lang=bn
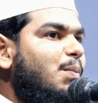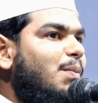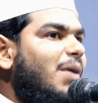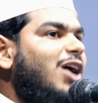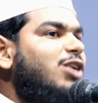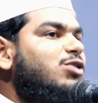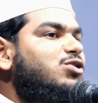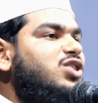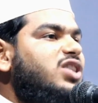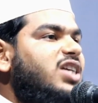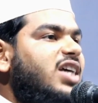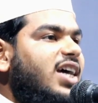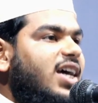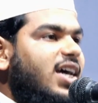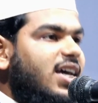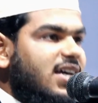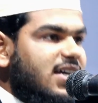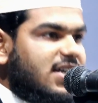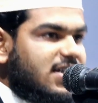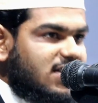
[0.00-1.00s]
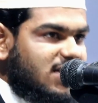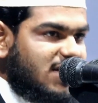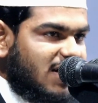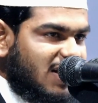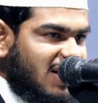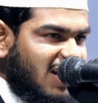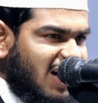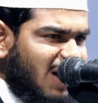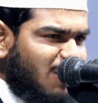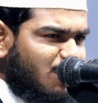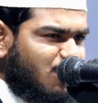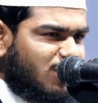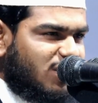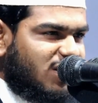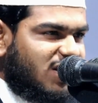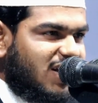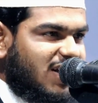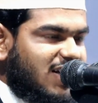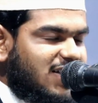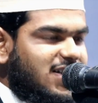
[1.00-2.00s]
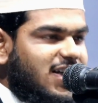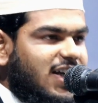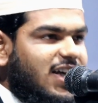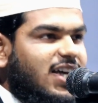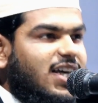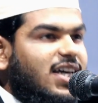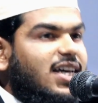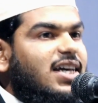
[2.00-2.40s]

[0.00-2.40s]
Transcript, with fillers: মানুষকে যে নিয়ামত দিয়েছে